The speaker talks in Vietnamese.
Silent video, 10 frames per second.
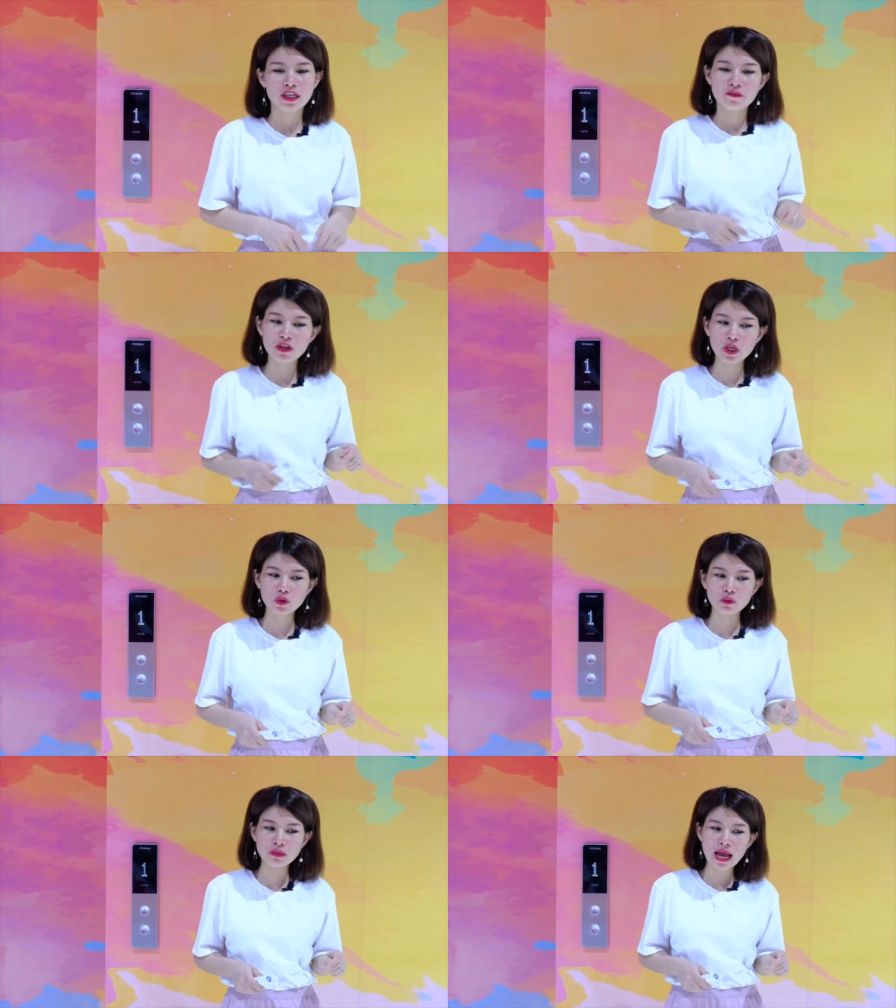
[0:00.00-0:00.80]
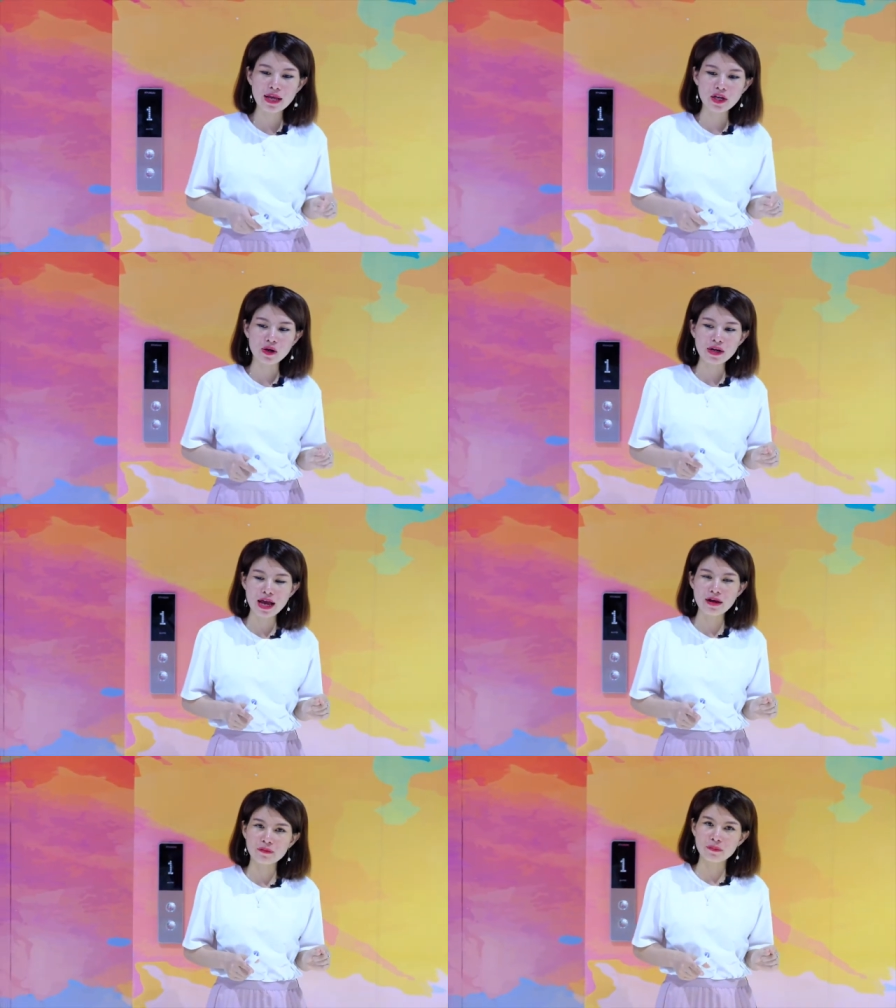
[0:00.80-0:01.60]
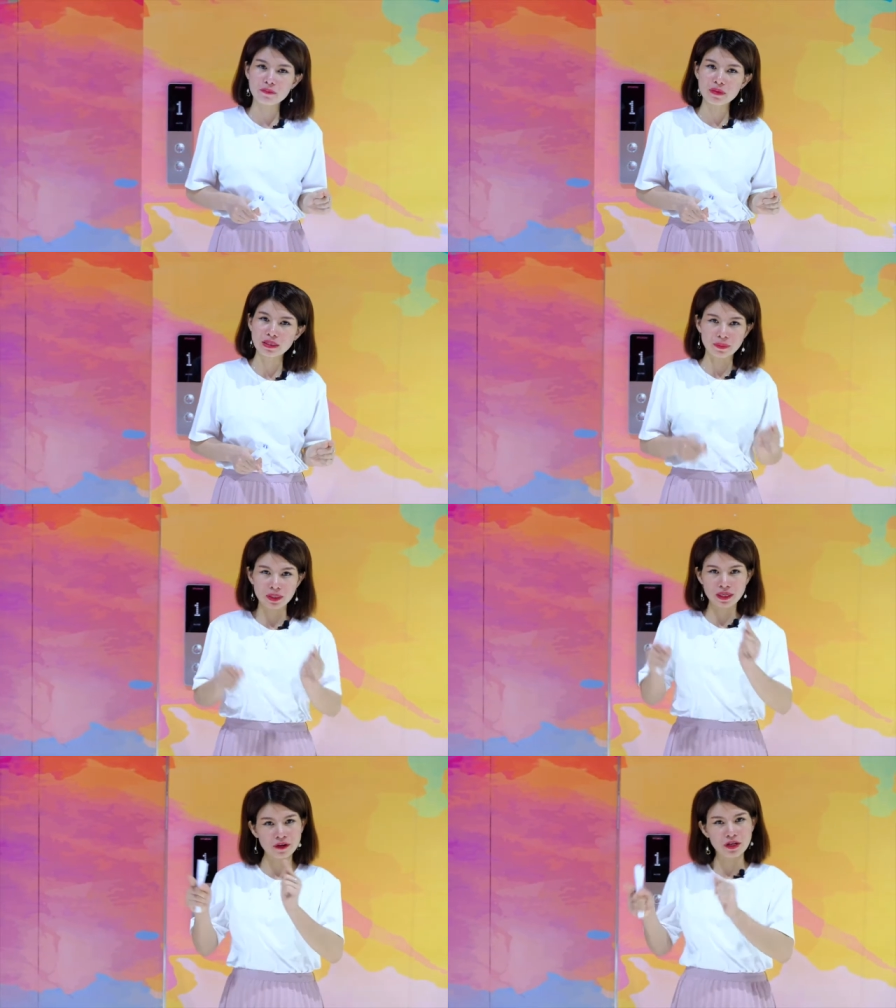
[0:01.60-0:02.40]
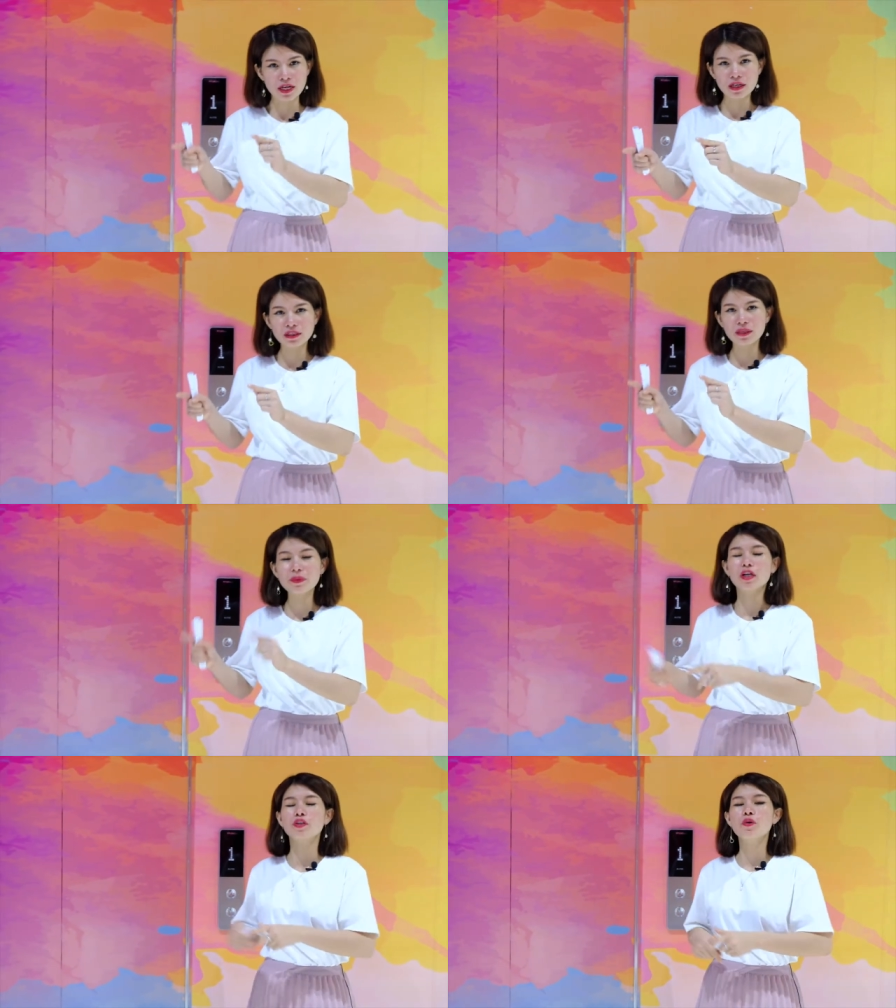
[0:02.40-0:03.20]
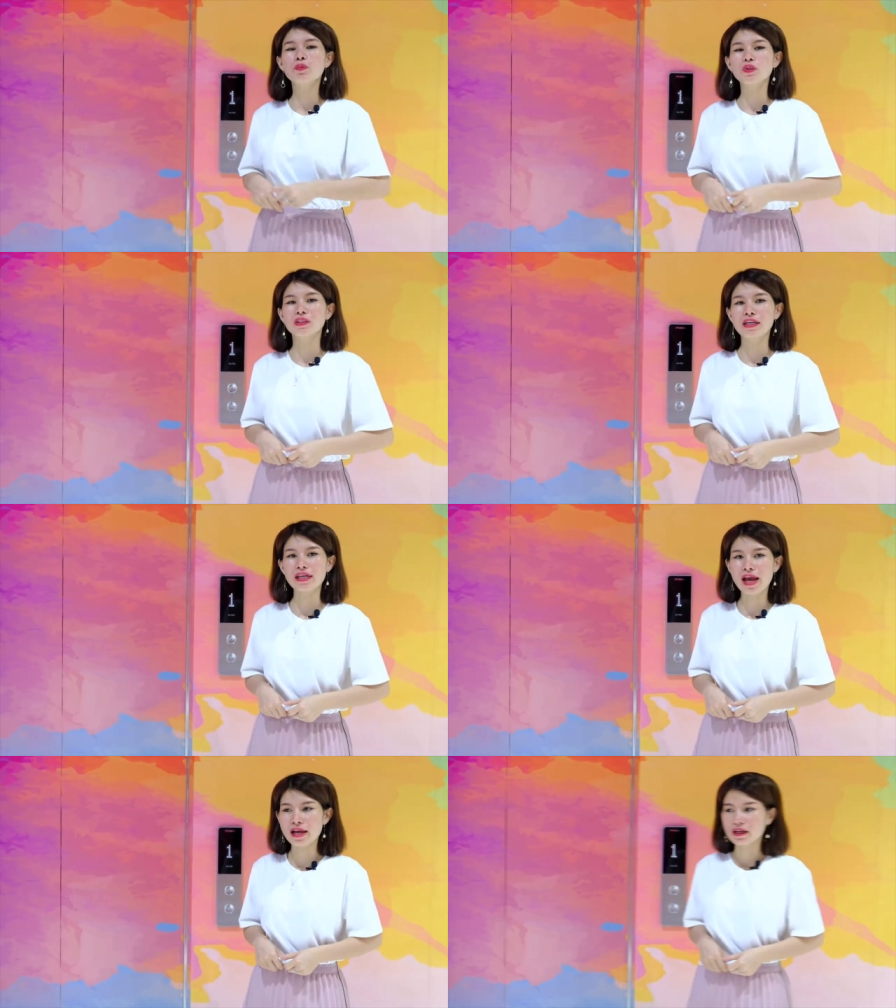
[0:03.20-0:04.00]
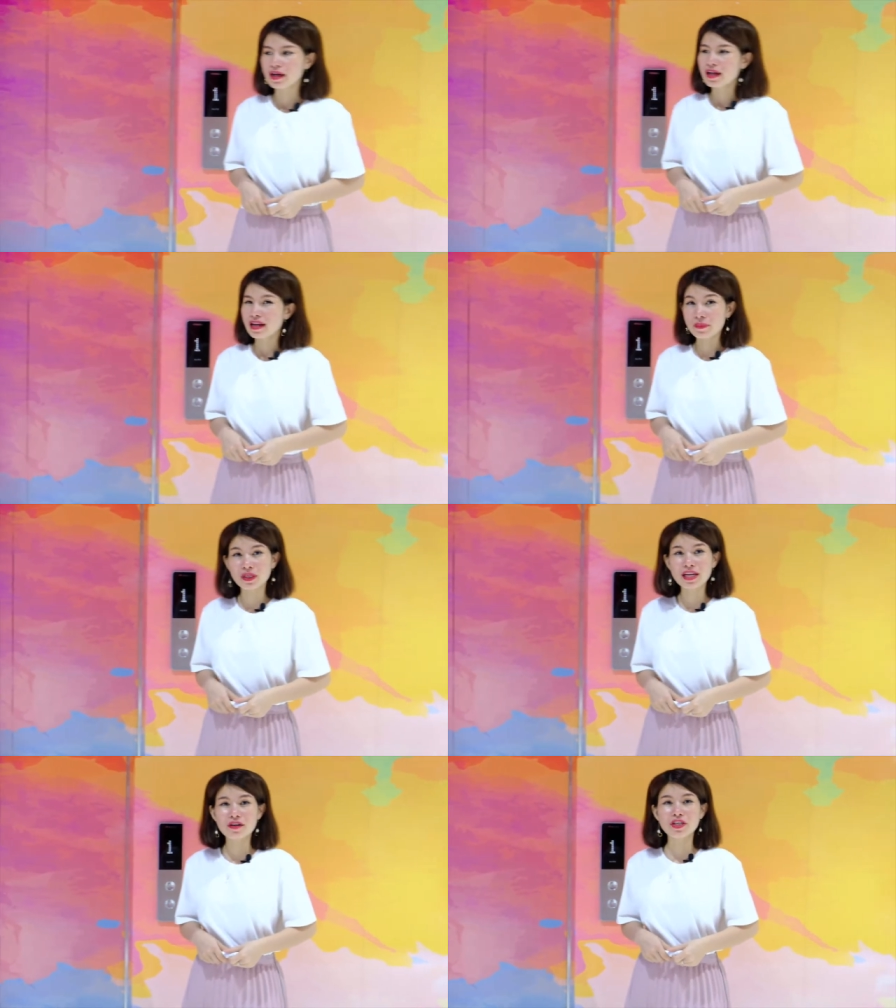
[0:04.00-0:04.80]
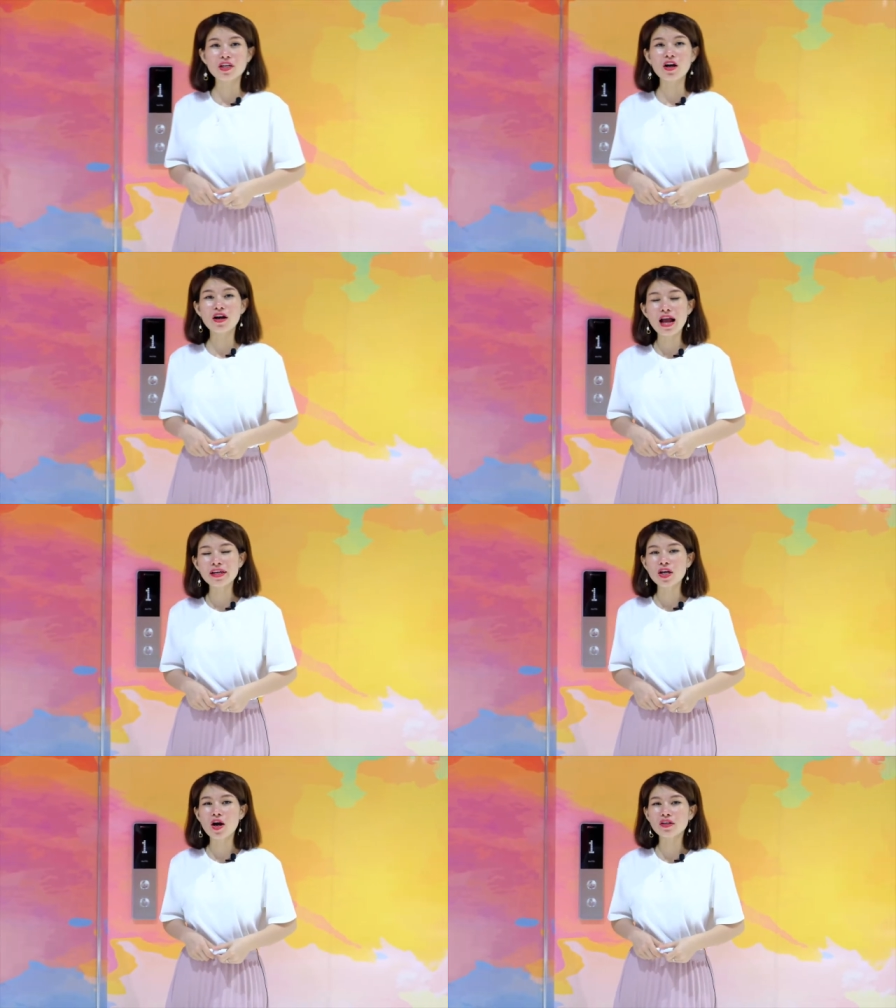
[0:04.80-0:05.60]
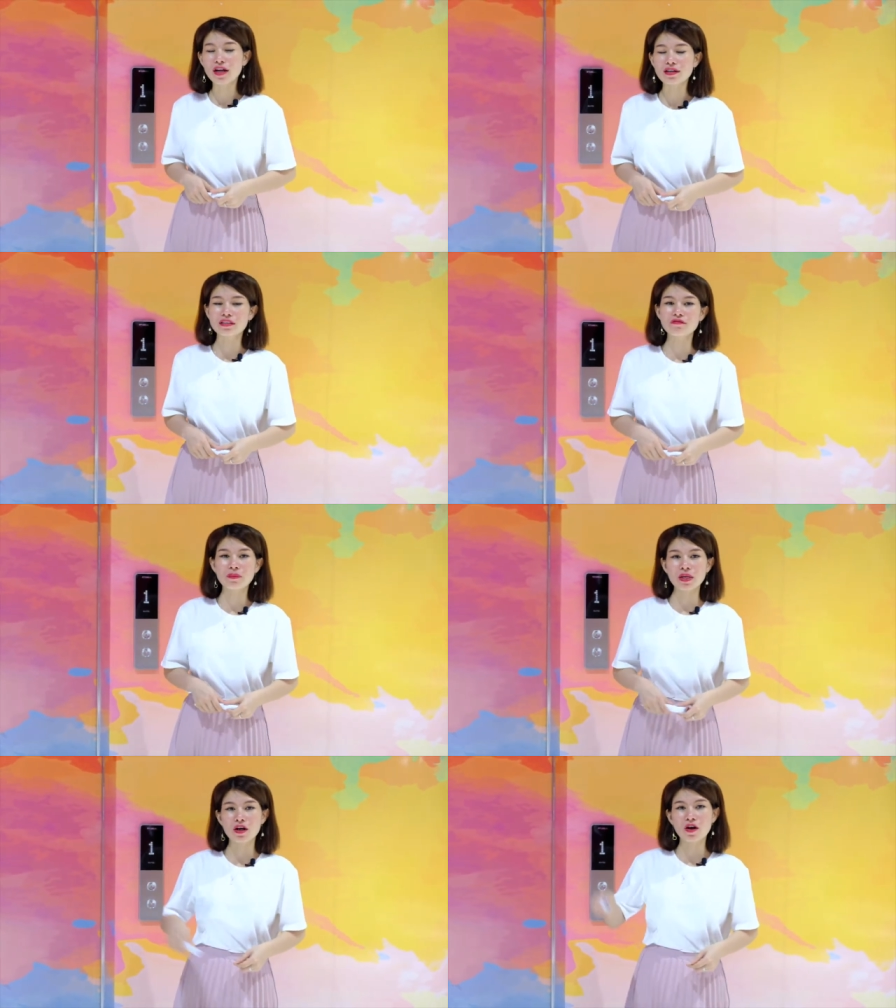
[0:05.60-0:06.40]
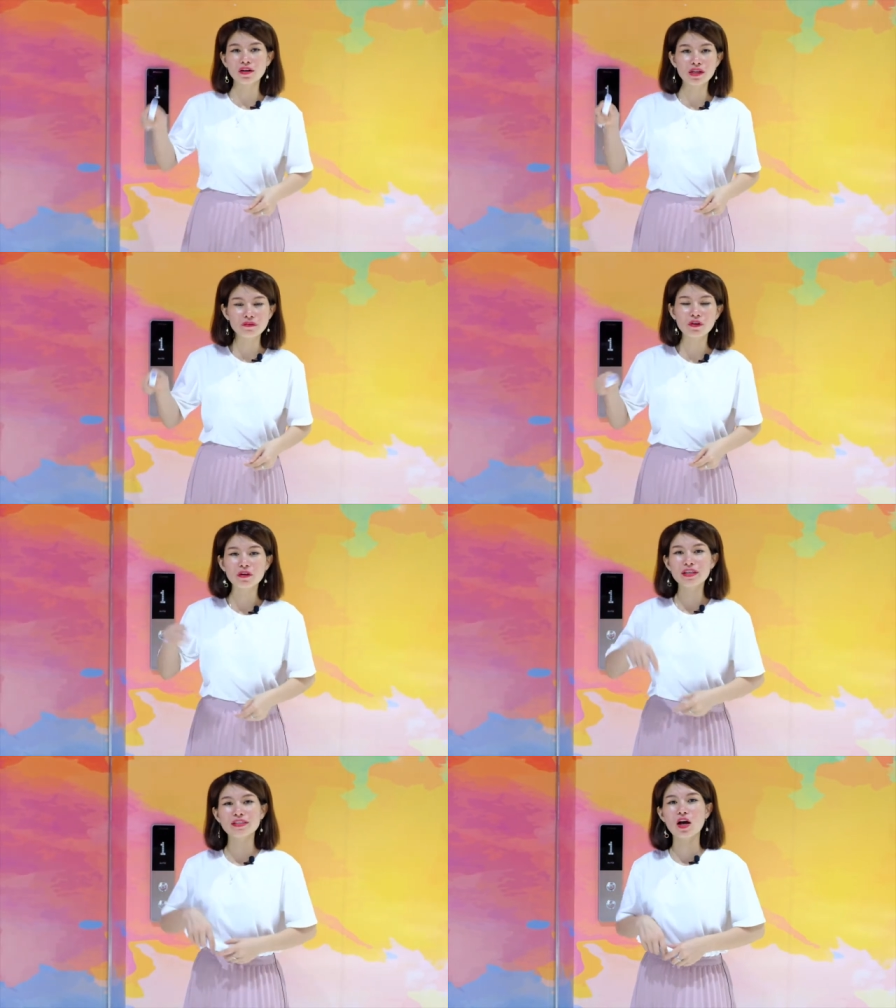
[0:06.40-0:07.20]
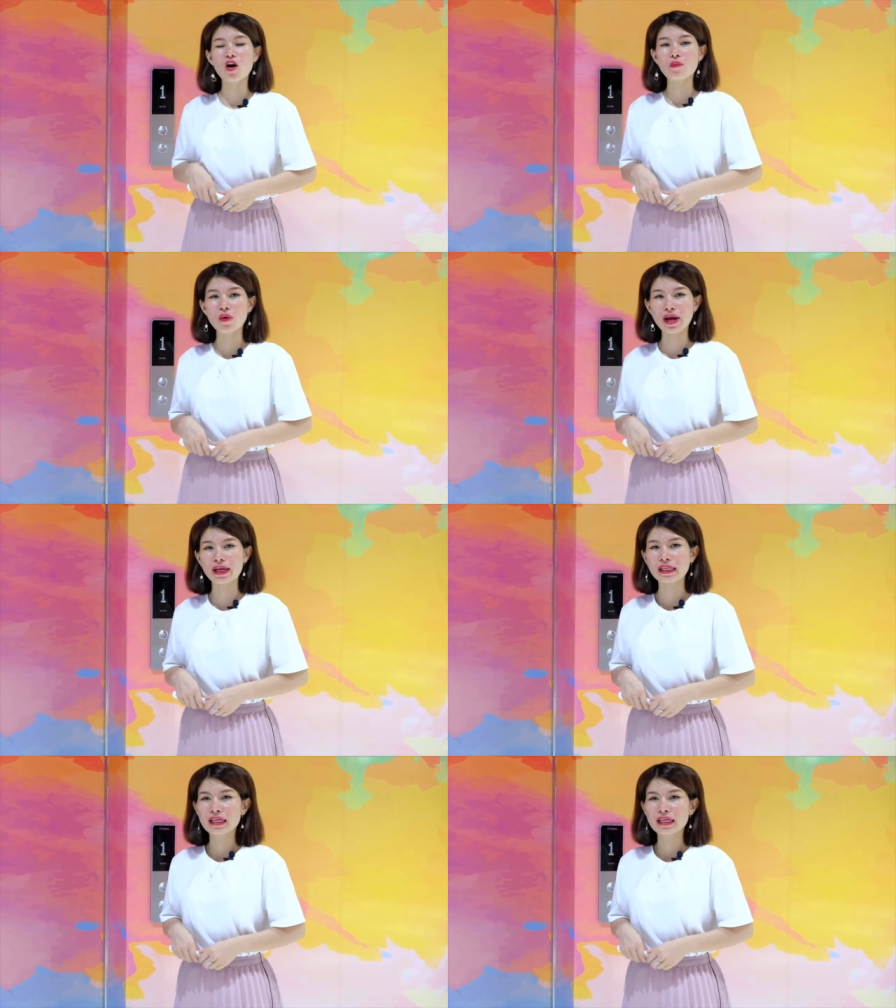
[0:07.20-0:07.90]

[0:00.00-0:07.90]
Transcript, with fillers: Việc của chúng ta đó là mình làm thế nào để tiếp cận đúng đối tượng khách hàng, làm thế nào để có ai đó cần sản phẩm này, họ click vào cái link đó, họ mua hàng,